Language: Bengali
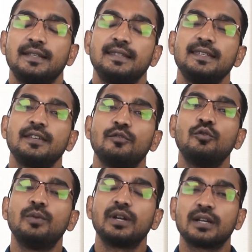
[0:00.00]
দিয়ে
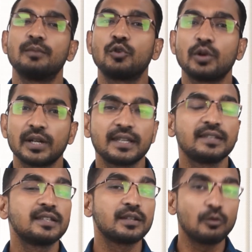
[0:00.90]
ওভারকাম করা
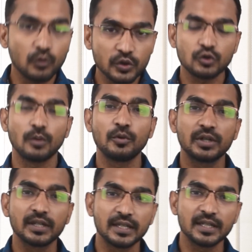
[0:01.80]
গেছে ওই
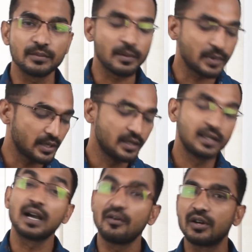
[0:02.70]
সময়টাকে কিভাবে
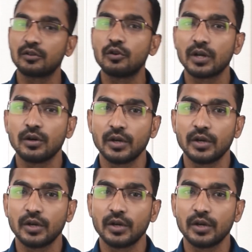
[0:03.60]
কাভার করা